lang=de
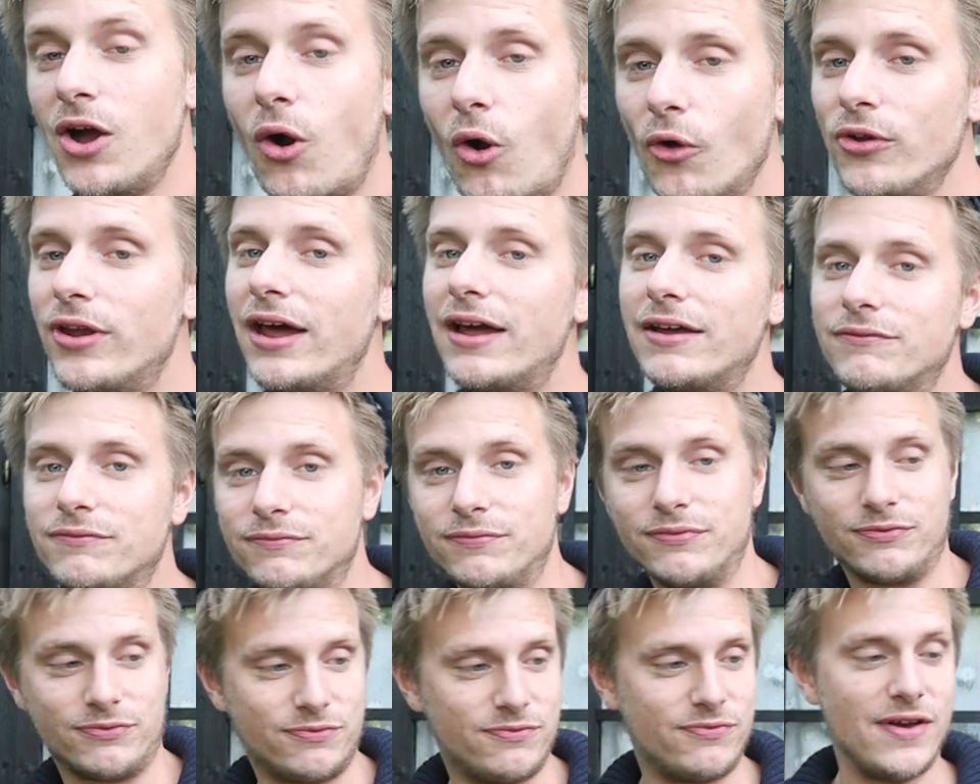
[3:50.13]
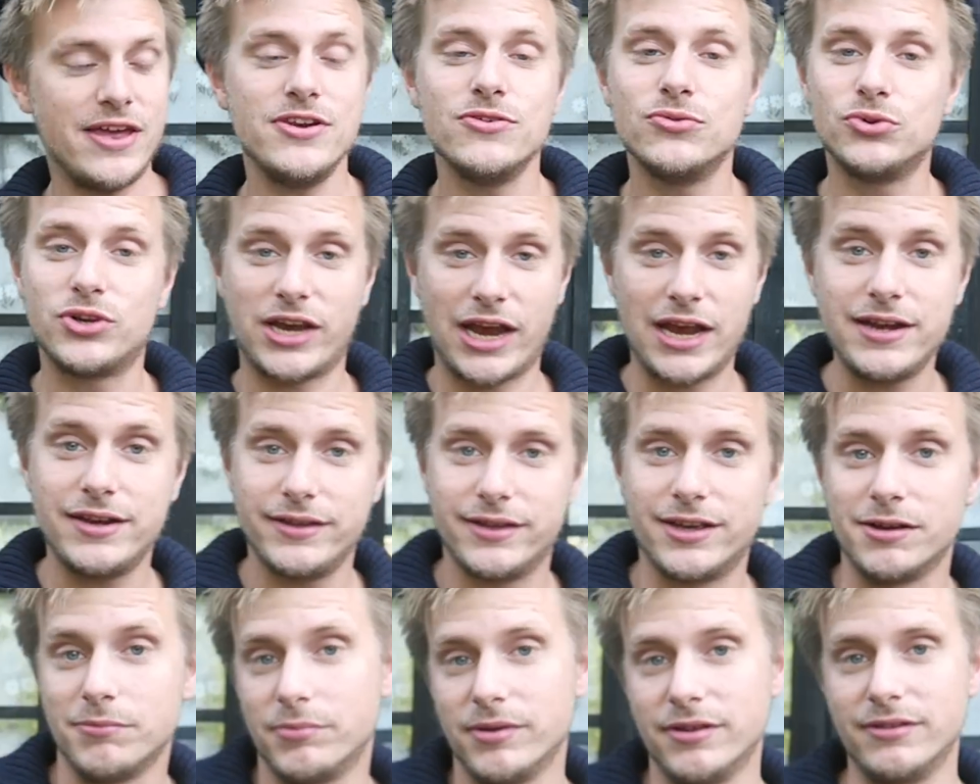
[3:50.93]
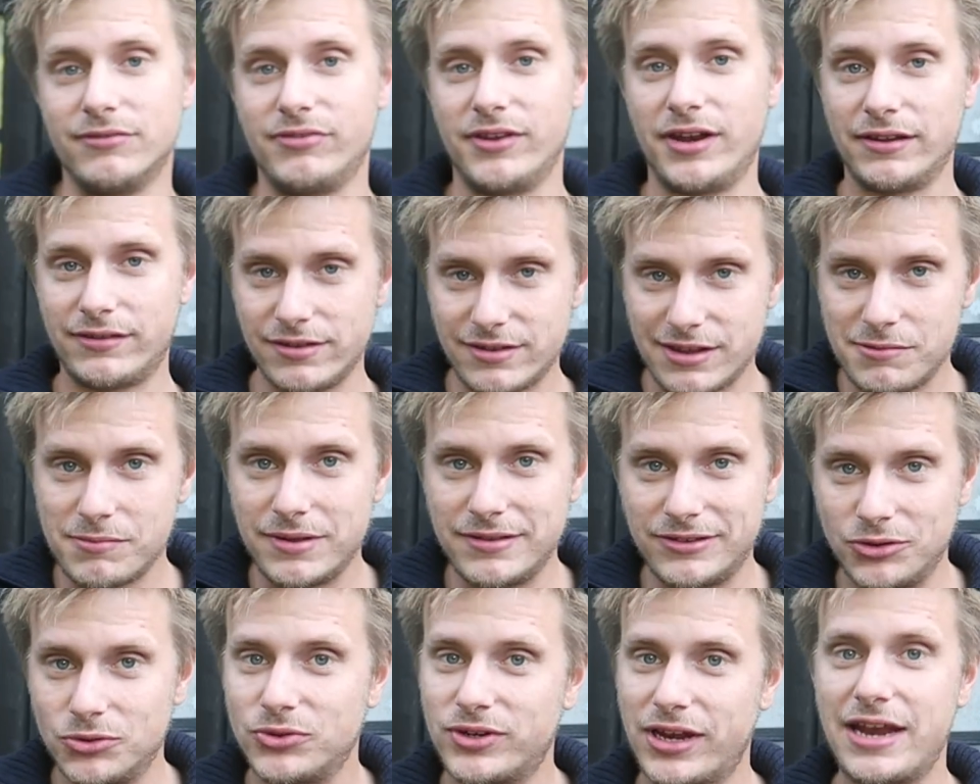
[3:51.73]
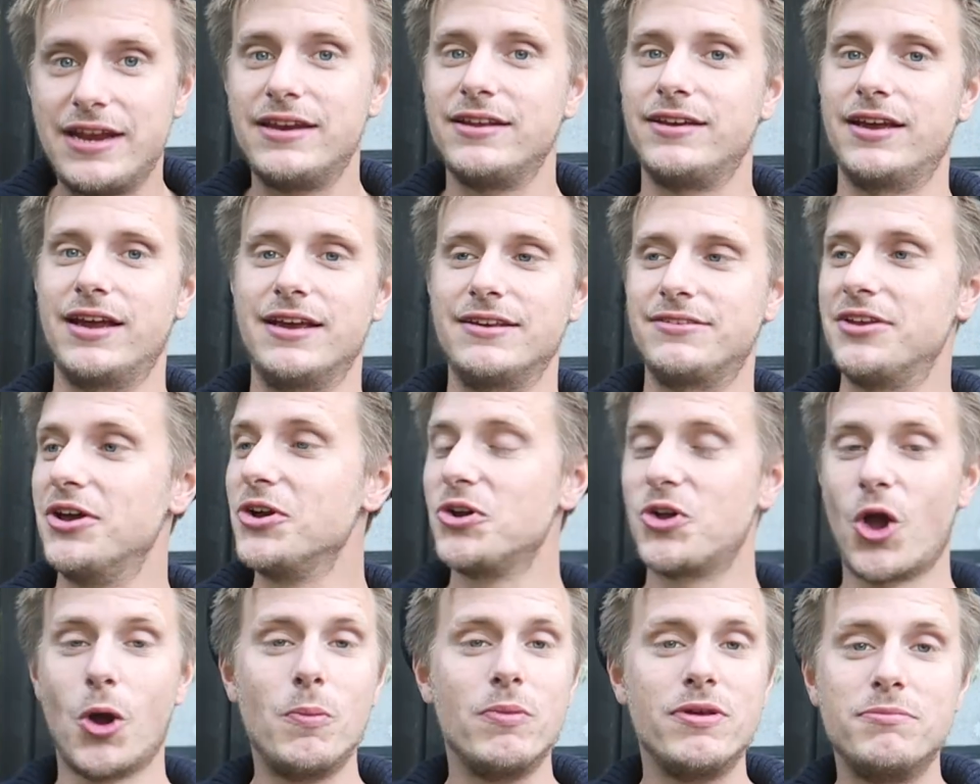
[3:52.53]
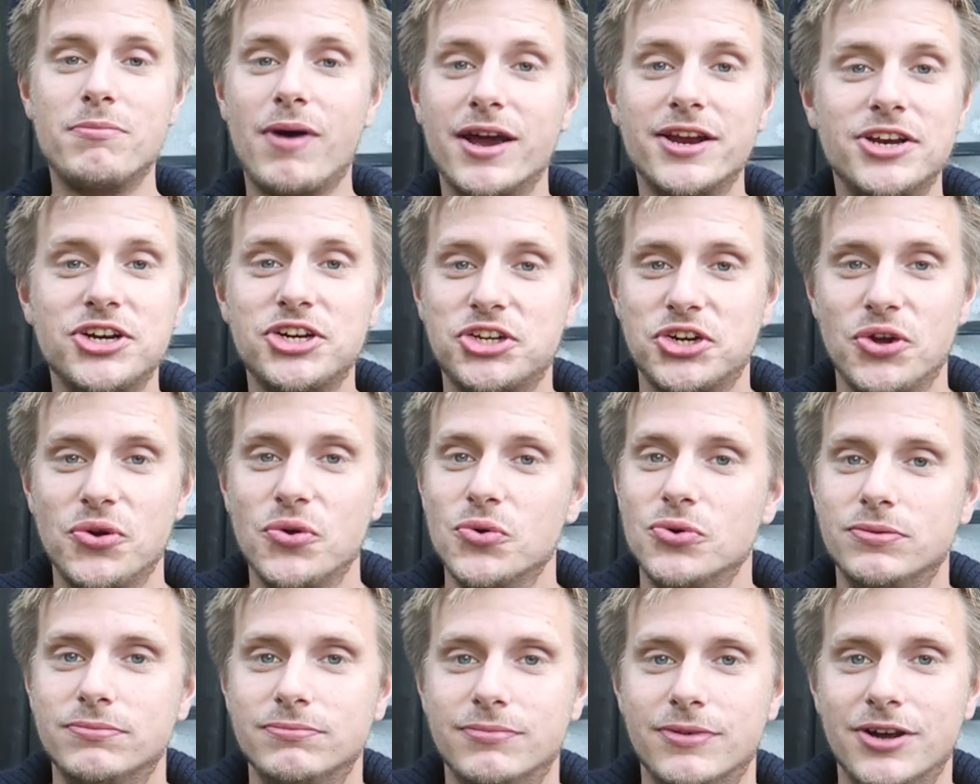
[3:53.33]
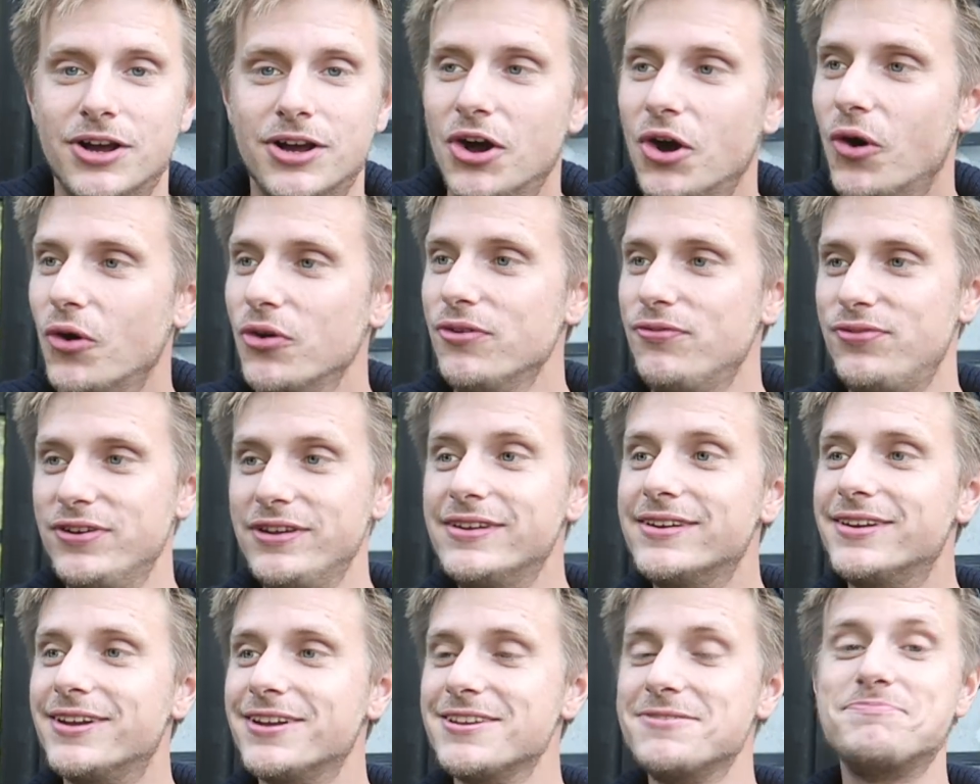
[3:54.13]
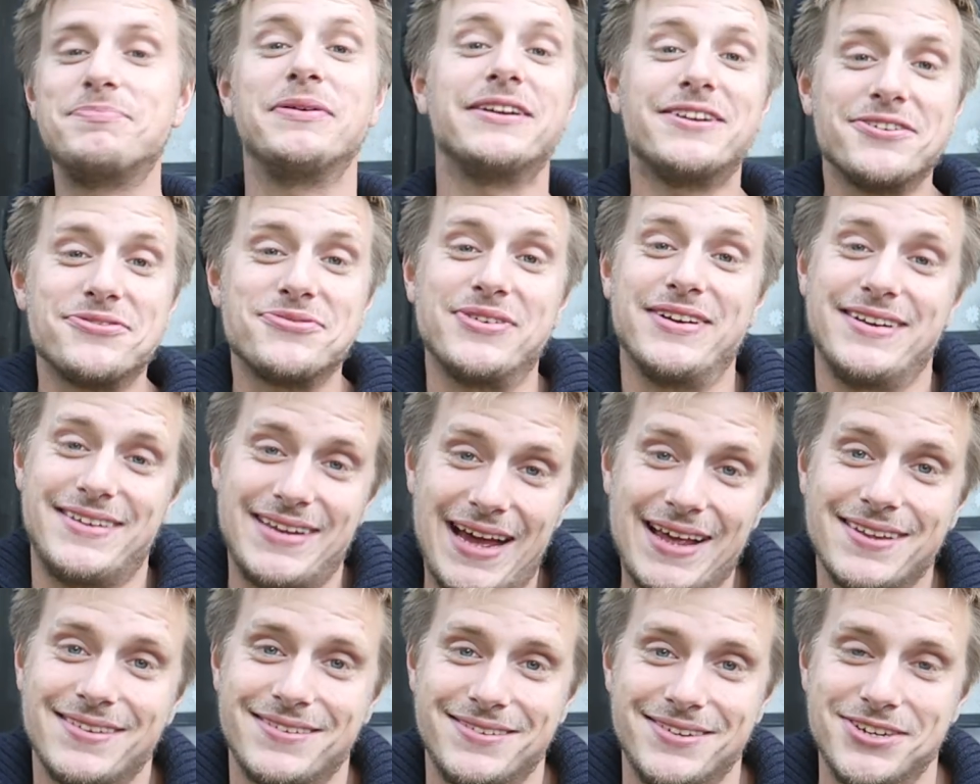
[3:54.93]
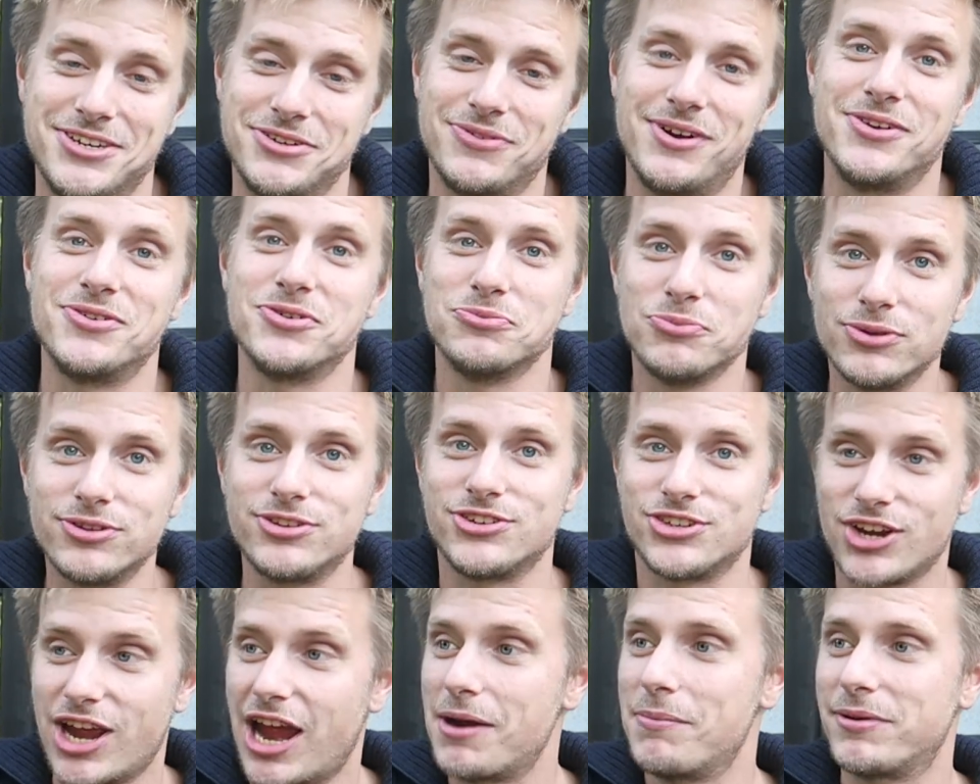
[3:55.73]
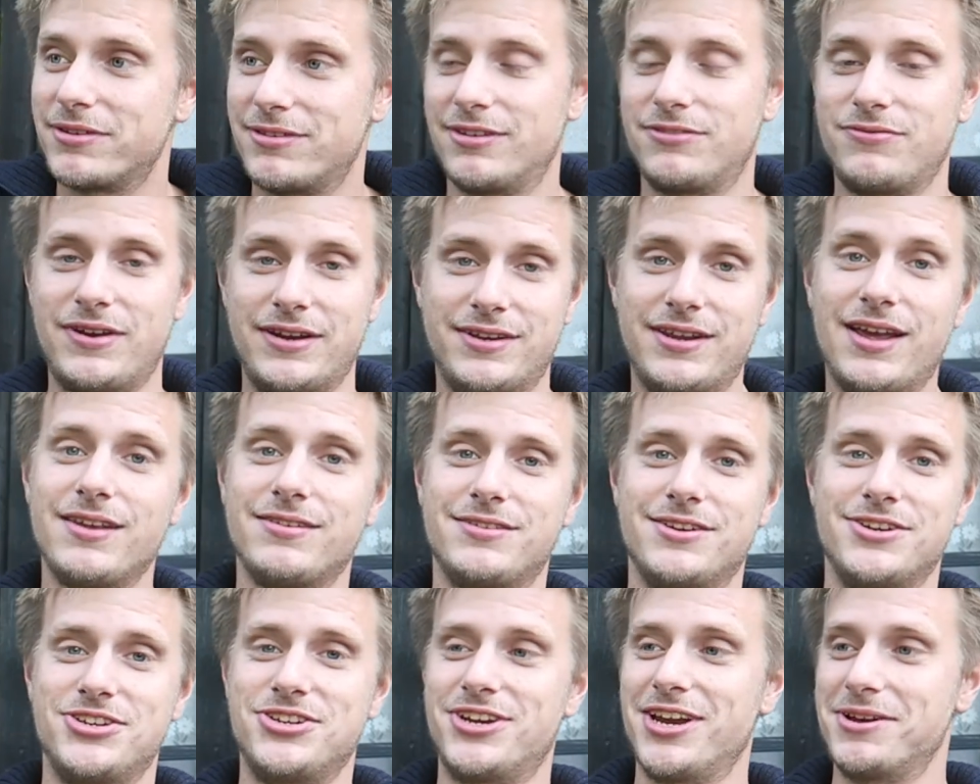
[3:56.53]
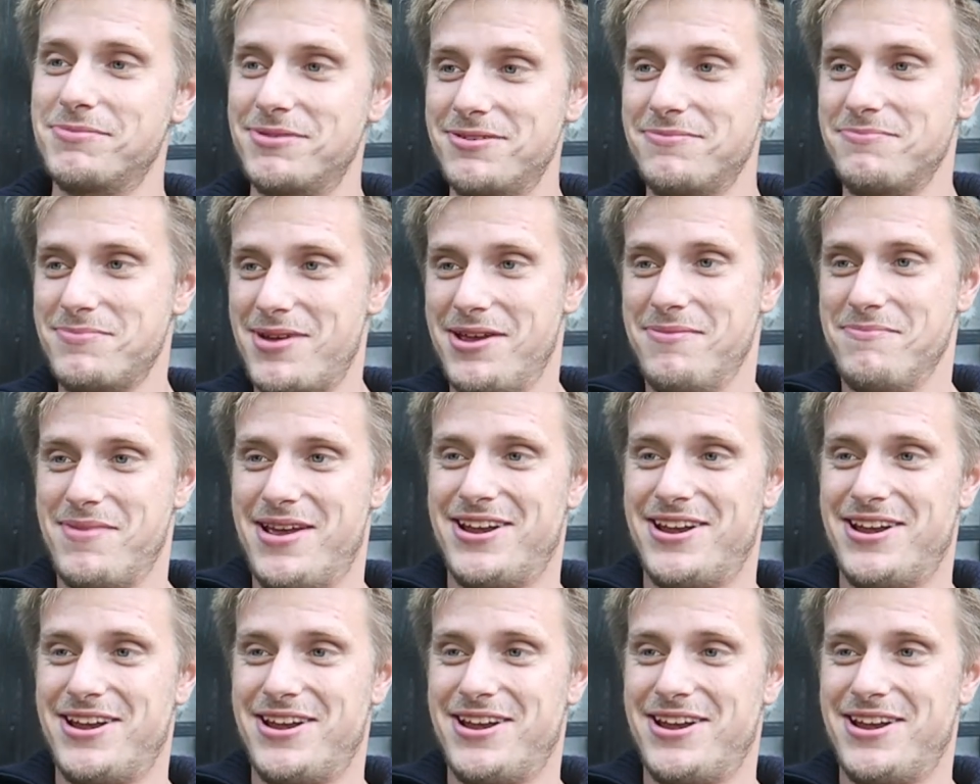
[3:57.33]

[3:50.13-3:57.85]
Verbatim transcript: Und wenn du Kritiker bist, wenn das jetzt jemand sieht und Kritiker ist, komm in meine Show und finde das bitte fantastisch, weil du musst schreiben, das ist fantastisch, damit mehr